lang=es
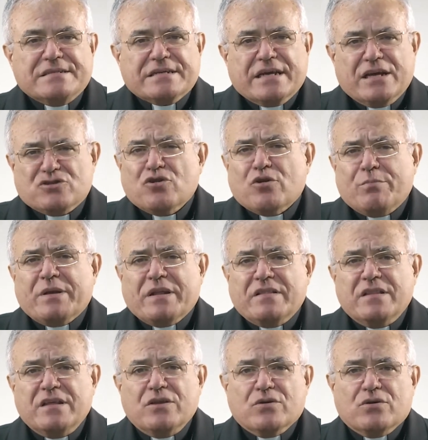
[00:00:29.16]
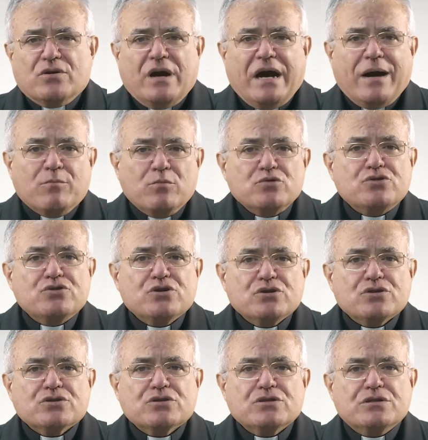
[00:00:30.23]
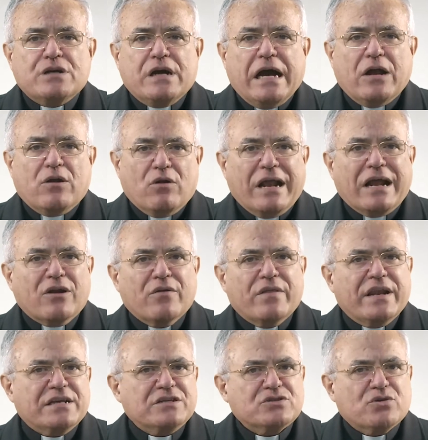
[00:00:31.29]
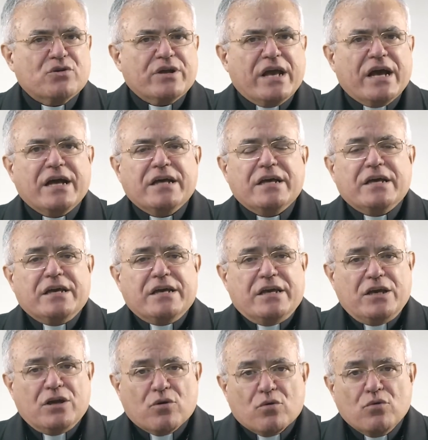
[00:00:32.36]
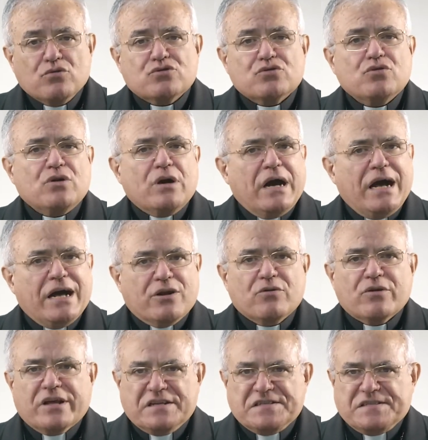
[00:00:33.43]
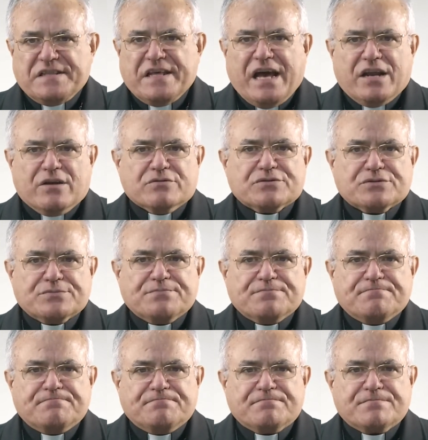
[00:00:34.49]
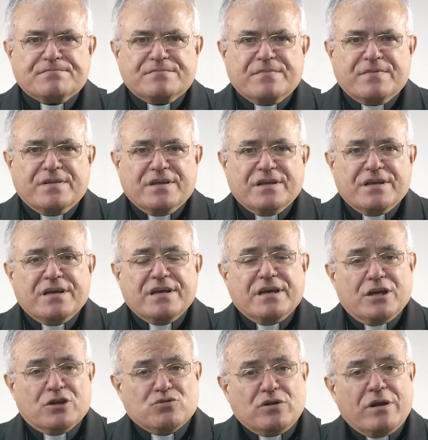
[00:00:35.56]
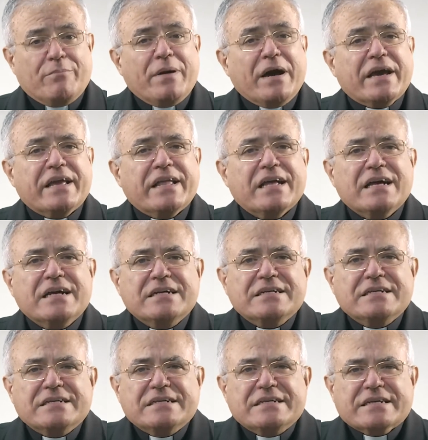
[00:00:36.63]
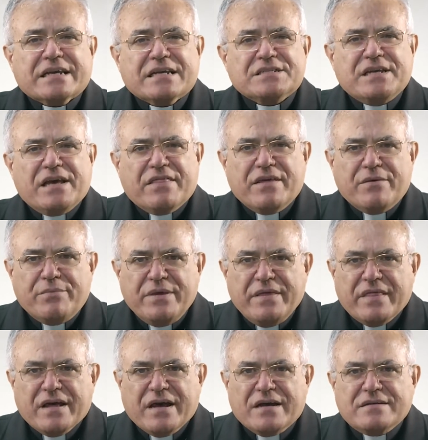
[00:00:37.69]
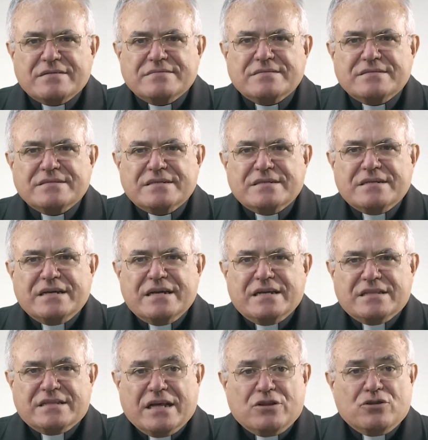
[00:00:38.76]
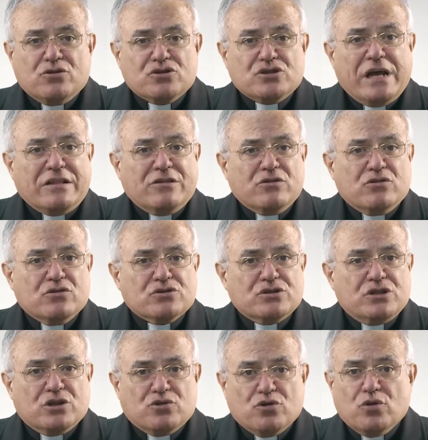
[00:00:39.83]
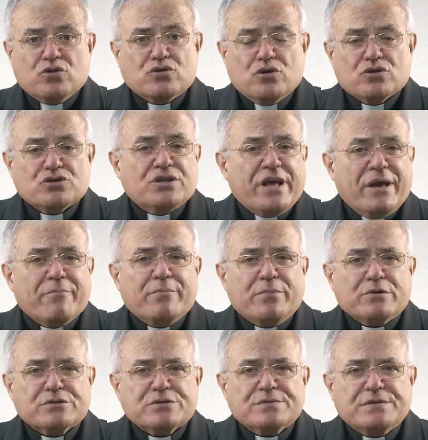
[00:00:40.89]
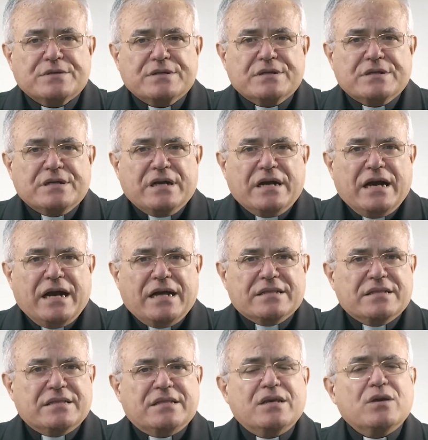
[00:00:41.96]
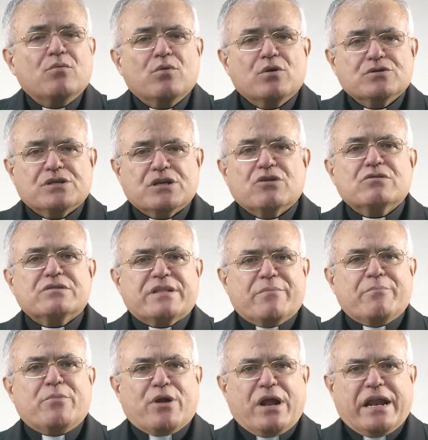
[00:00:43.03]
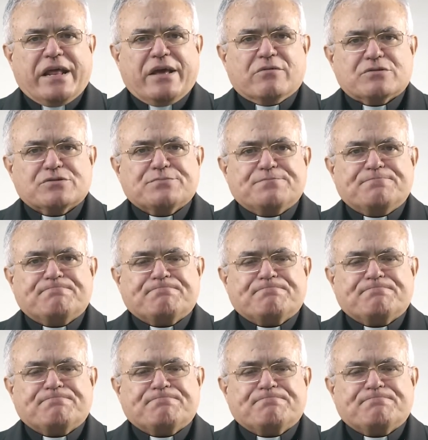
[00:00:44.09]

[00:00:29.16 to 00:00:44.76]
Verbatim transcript: que ha sorprendido a muchos a lo largo de la historia, incluso a no cristianos. Es una página que se hace vida en tantos santos de todos los tiempos, antiguos y contemporáneos.